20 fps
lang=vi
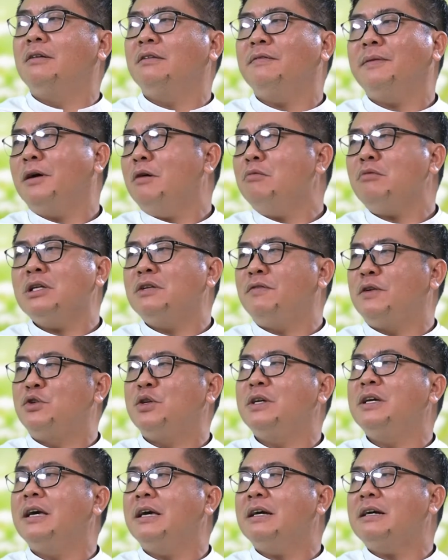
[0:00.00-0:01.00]
mà không có gì phải
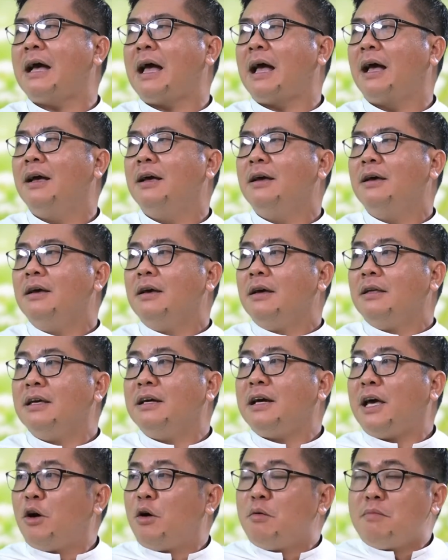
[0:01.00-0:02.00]
suy nghĩ cả. Nhưng
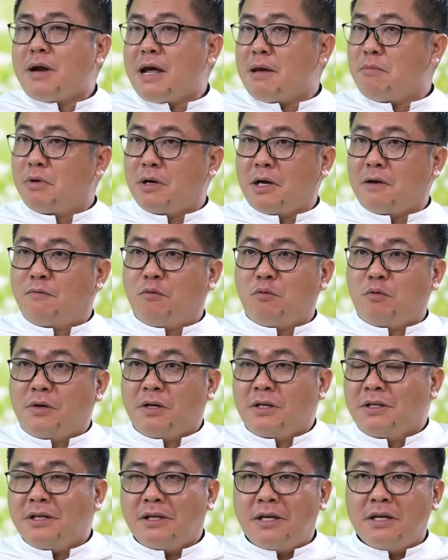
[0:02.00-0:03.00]
ngày hôm nay một người phụ nữ
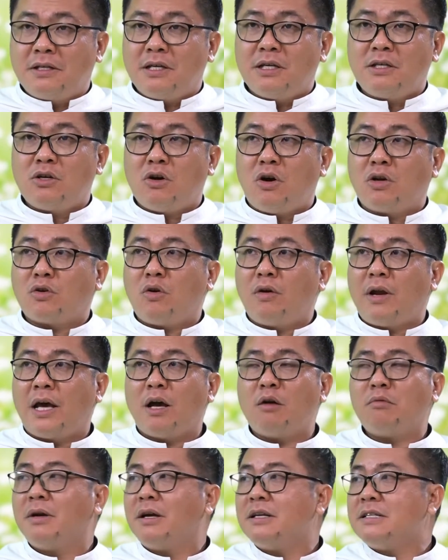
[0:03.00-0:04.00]
trước khi sinh con có lẽ
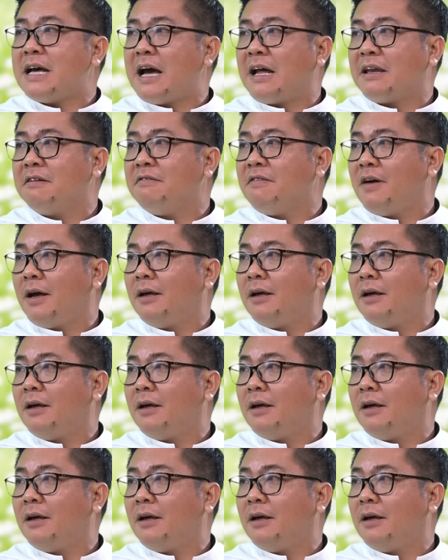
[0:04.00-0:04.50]
không đơn giản như vậy.